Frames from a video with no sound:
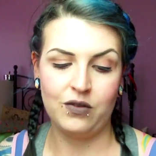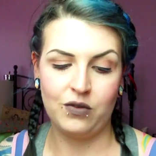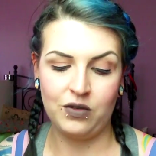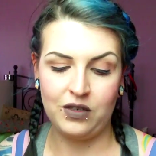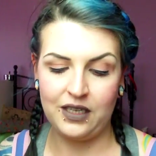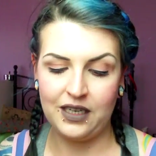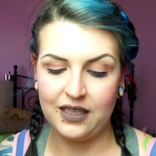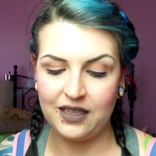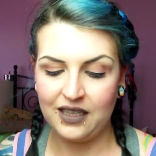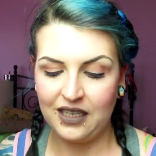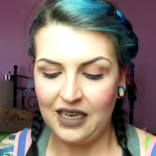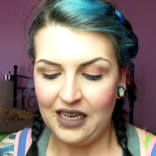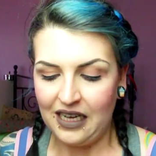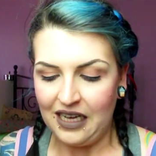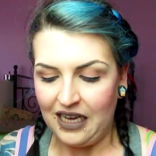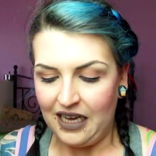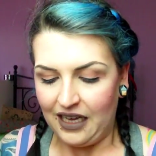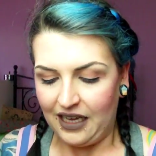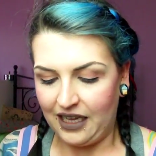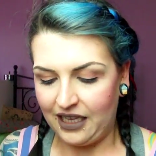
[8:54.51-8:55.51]
Und jetzt,
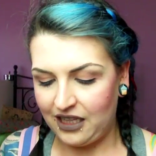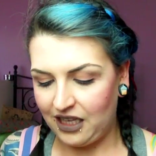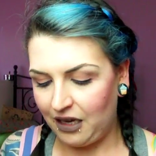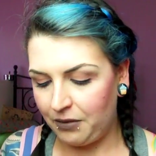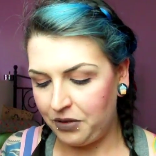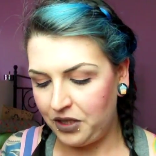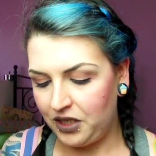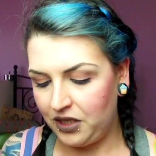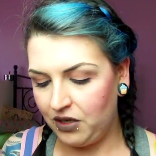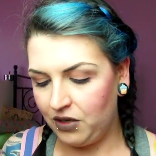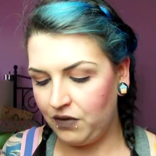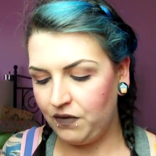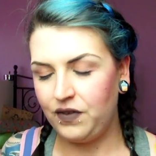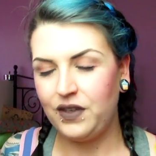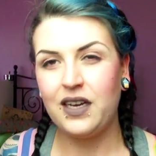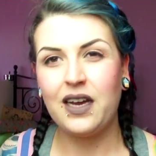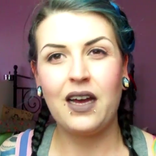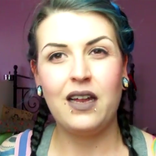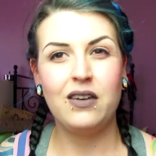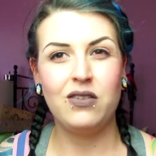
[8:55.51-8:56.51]
jetzt habe ich
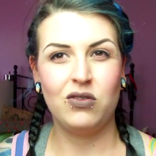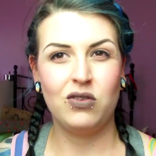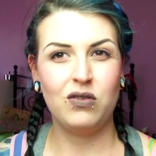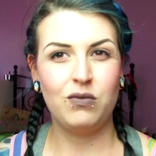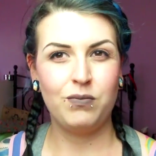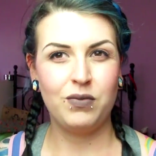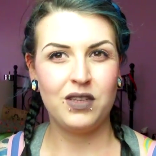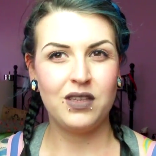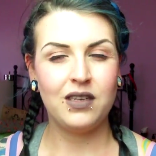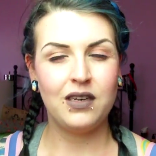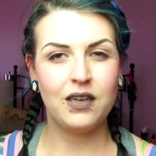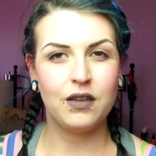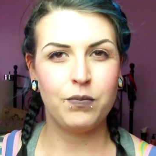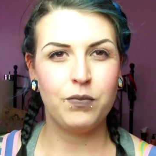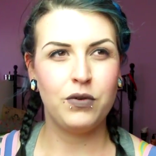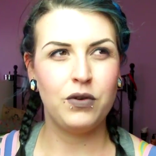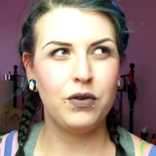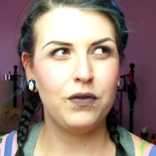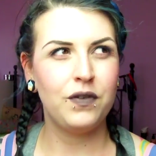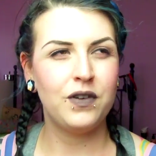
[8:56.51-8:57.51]
irgendwie gerade so ein bisschen das
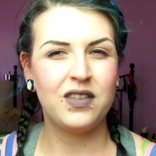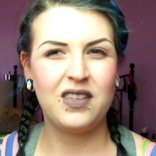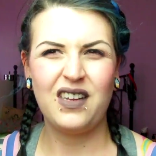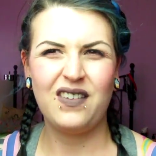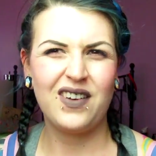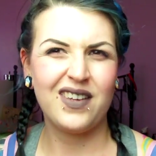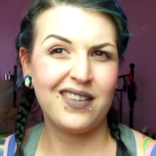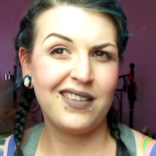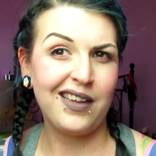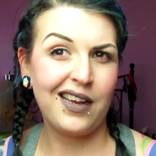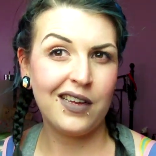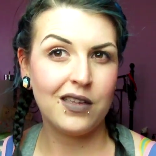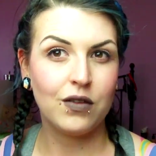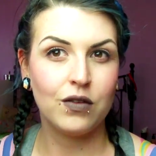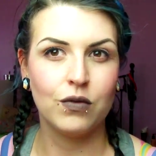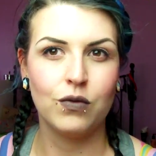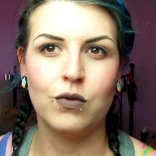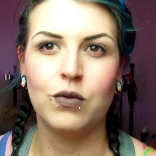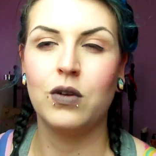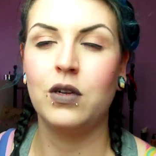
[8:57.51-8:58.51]
Bedürfnis, da was
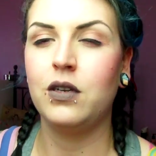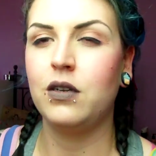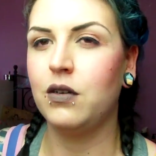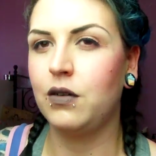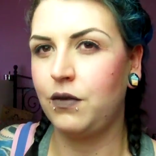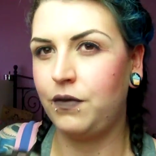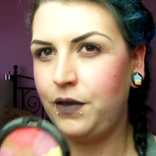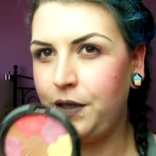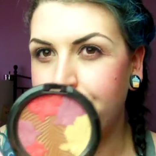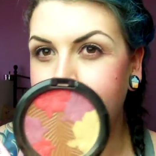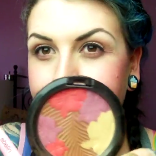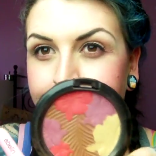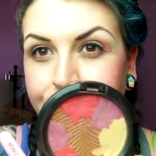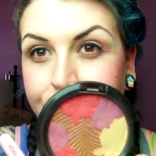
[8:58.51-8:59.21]
nachzuholen irgendwie.